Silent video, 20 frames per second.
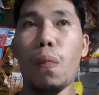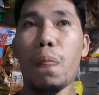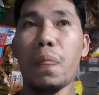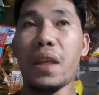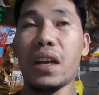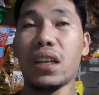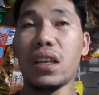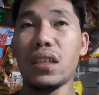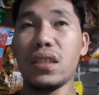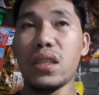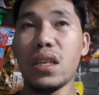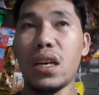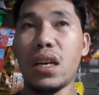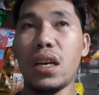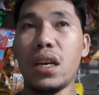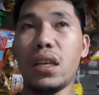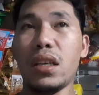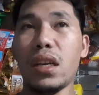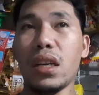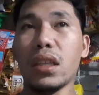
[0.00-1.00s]
hanggang
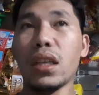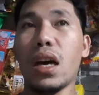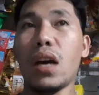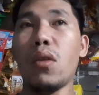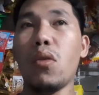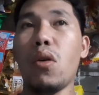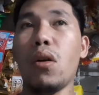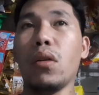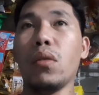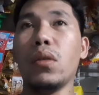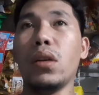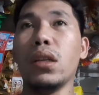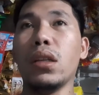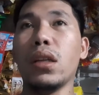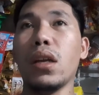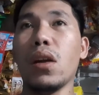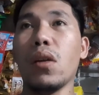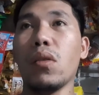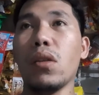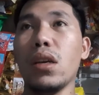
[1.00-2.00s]
sa natalo ako ng
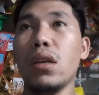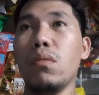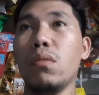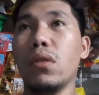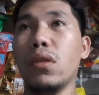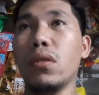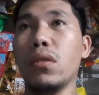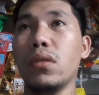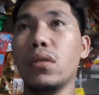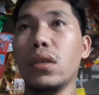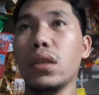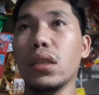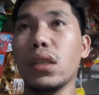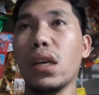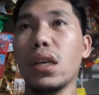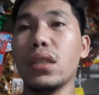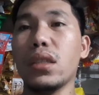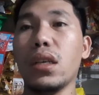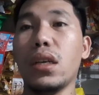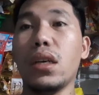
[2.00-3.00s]
lang libo hanggang
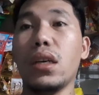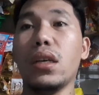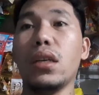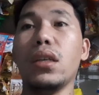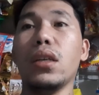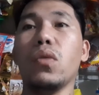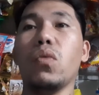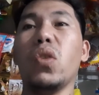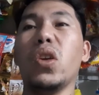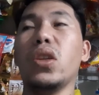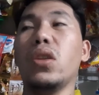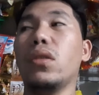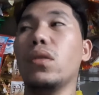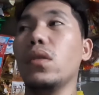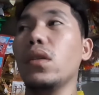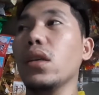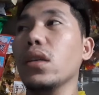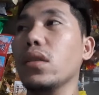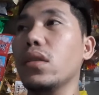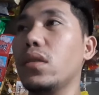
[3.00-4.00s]
sa
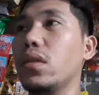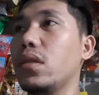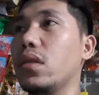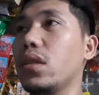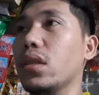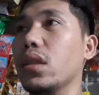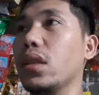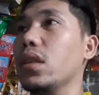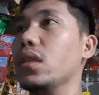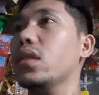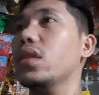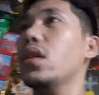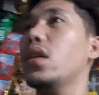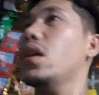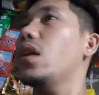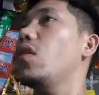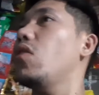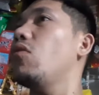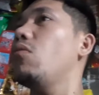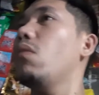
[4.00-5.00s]
nag-withdraw ako hanggang sa
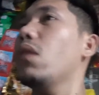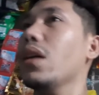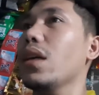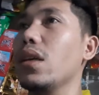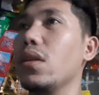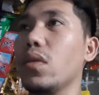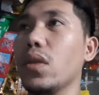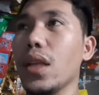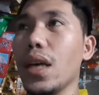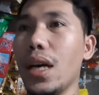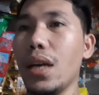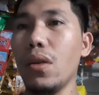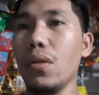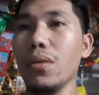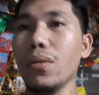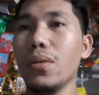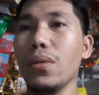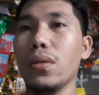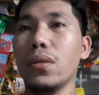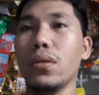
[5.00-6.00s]
lumaki yung talo
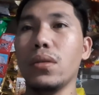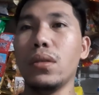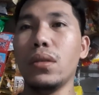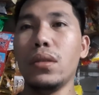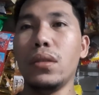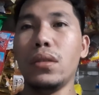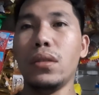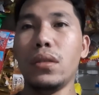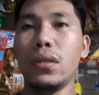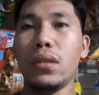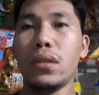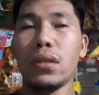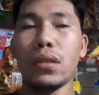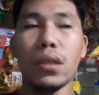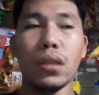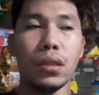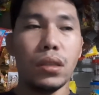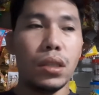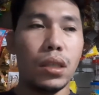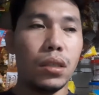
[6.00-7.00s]
ko
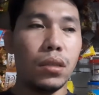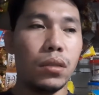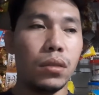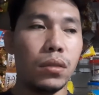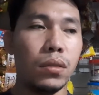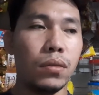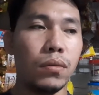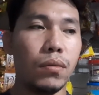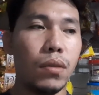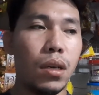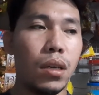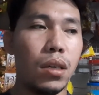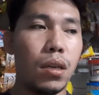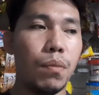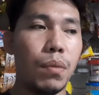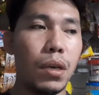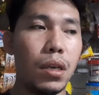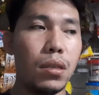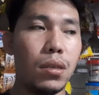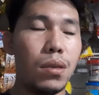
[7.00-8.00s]
tapos ngayon oh, na uh,
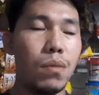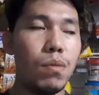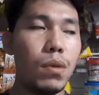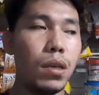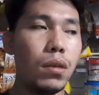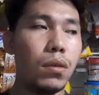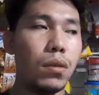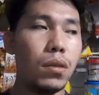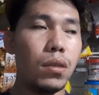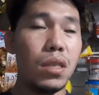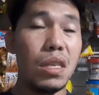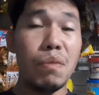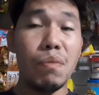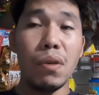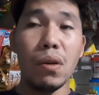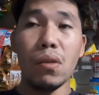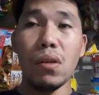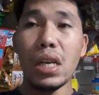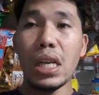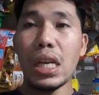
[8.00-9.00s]
napaisip ako hindi pa
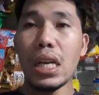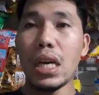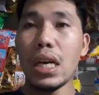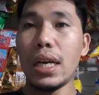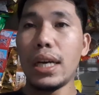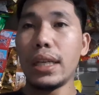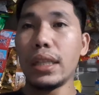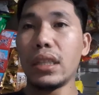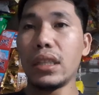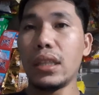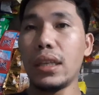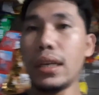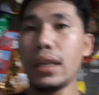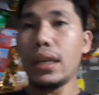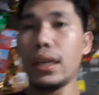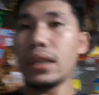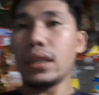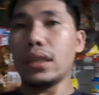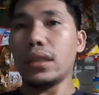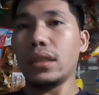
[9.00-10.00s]
huling lahat
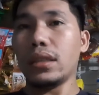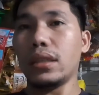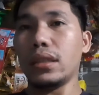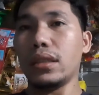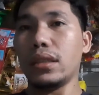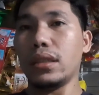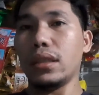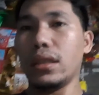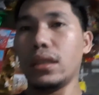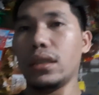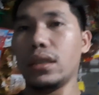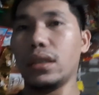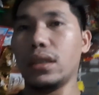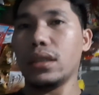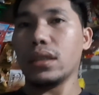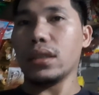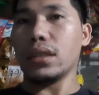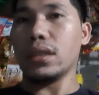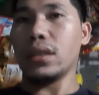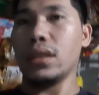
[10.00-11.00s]
ayan at uh,
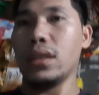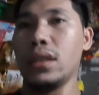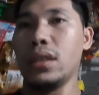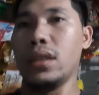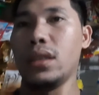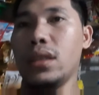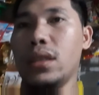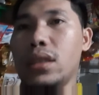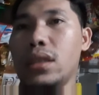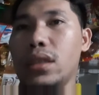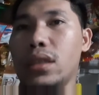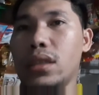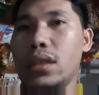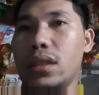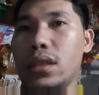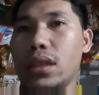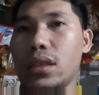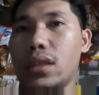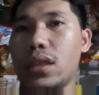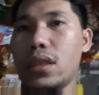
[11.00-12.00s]

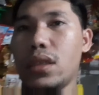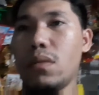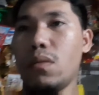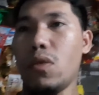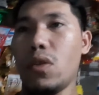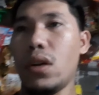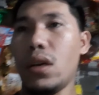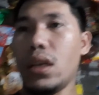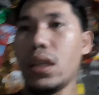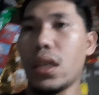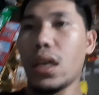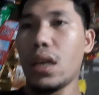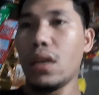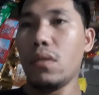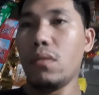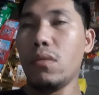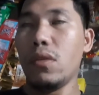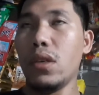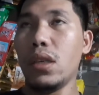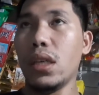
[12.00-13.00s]
nagsisimula tayo
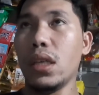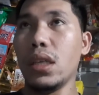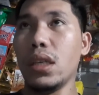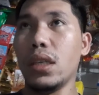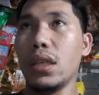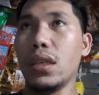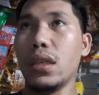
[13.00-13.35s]
muli